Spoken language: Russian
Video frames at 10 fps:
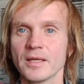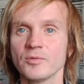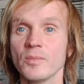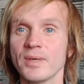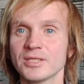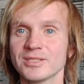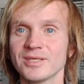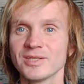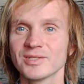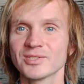Но опять же
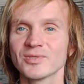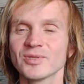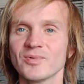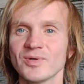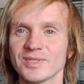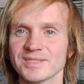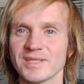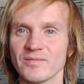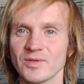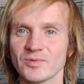таки, что такое
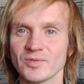наставник?